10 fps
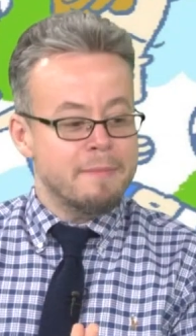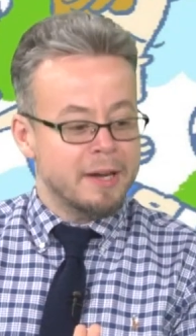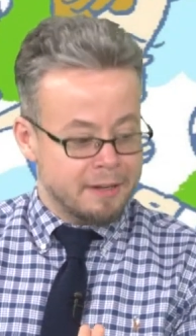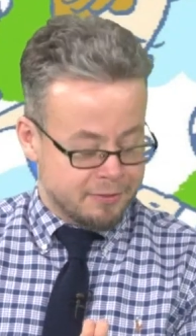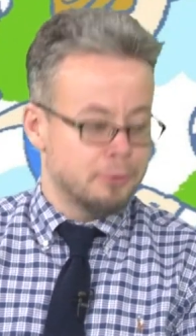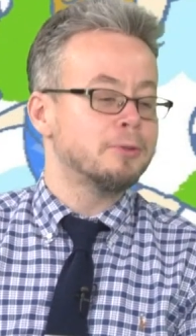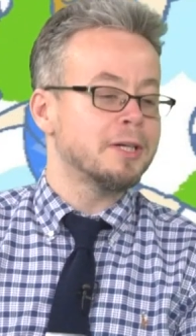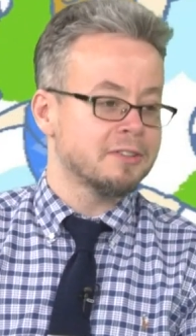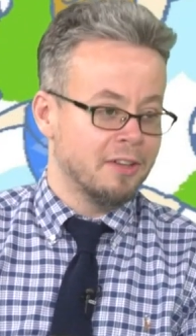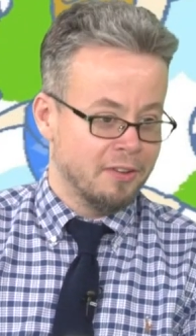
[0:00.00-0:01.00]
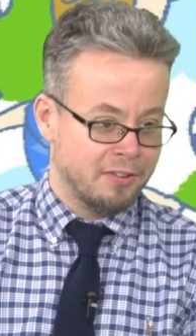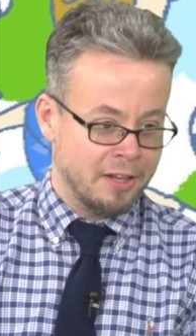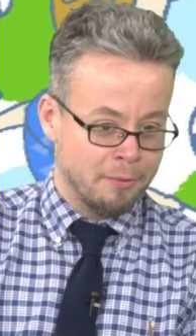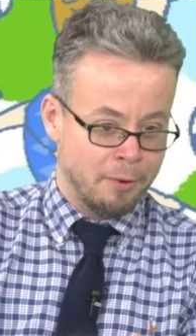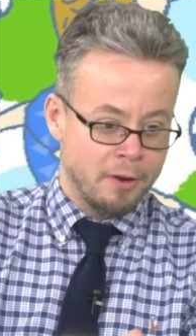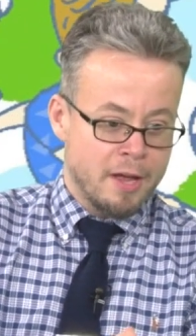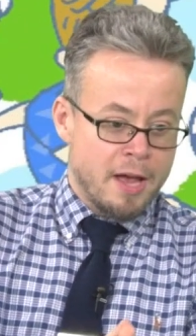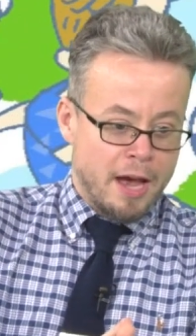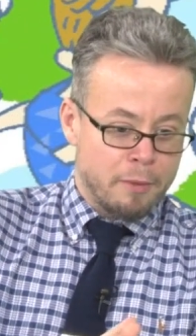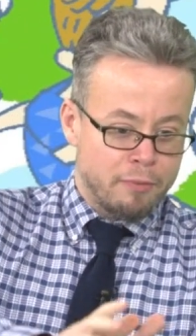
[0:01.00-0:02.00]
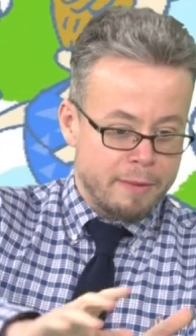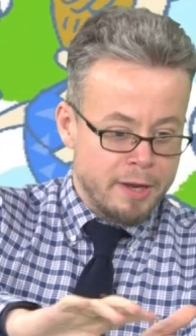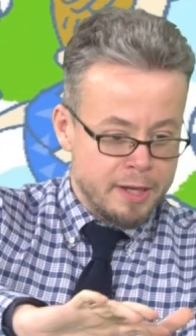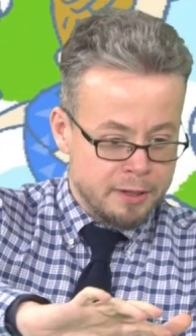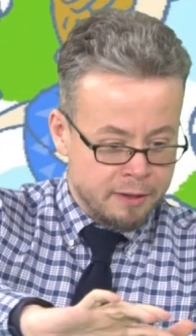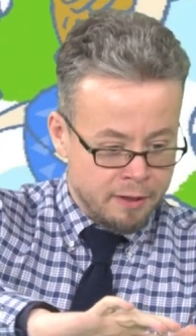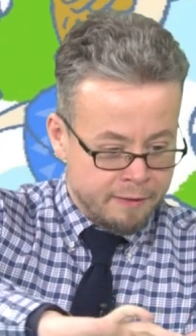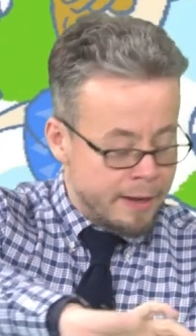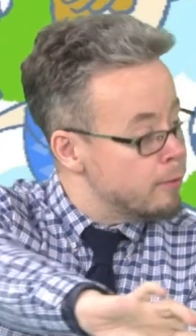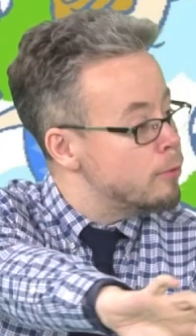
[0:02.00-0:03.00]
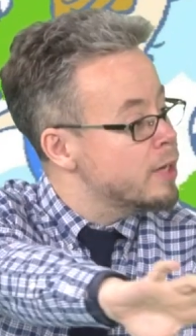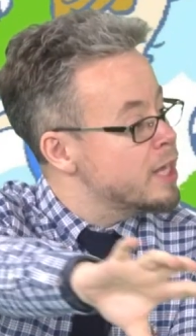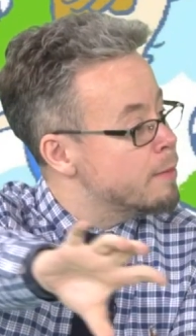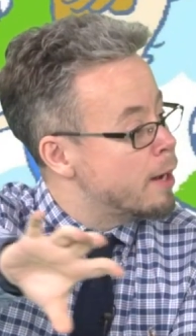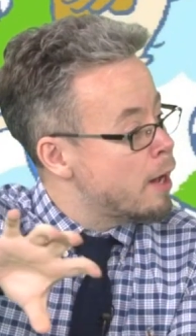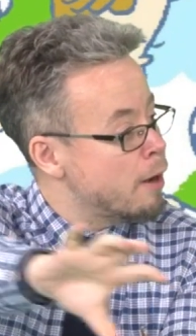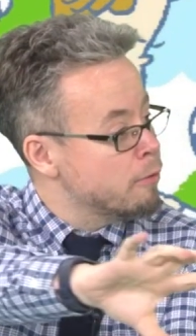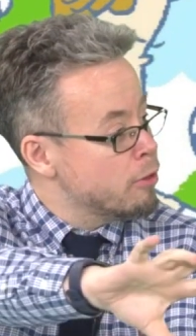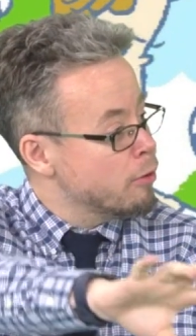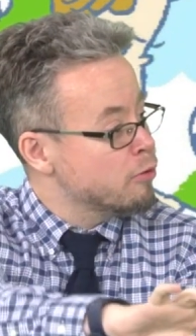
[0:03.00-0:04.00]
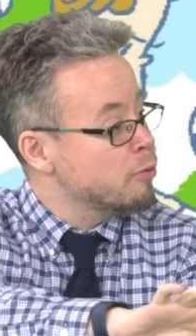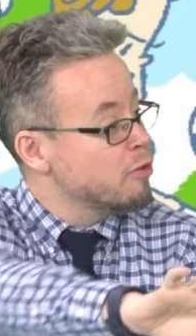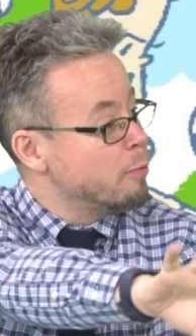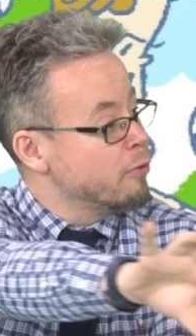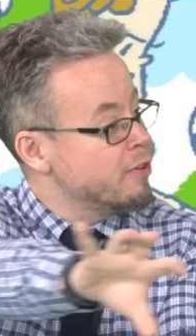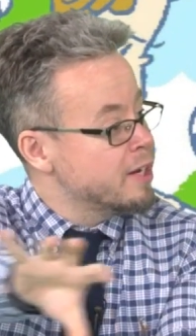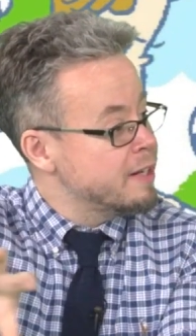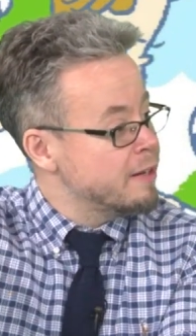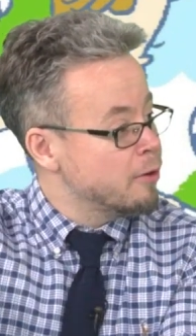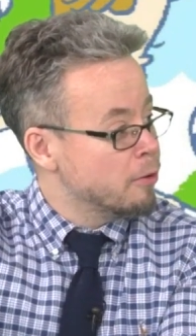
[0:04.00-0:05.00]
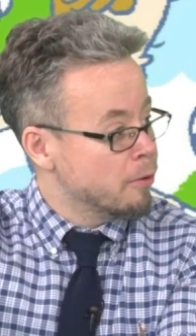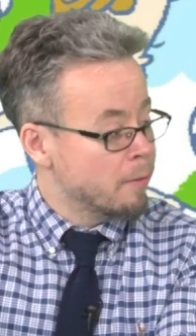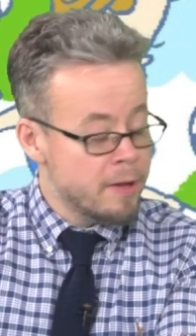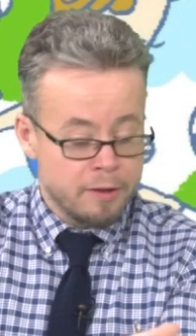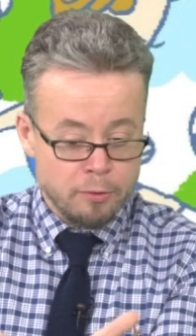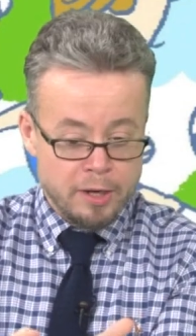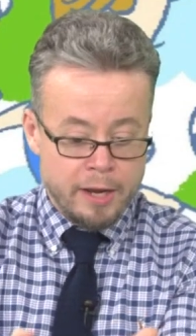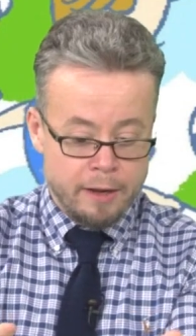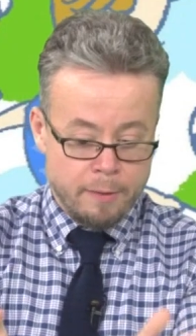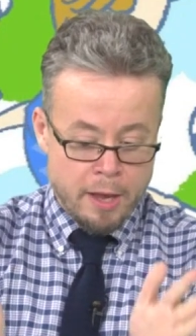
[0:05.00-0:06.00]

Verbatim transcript: まではすごかったんですけども、あ、のプレミアリーグだったら電光掲示板あるんでしょう、はい、そのスポンサーが出てくるの、はい、それで、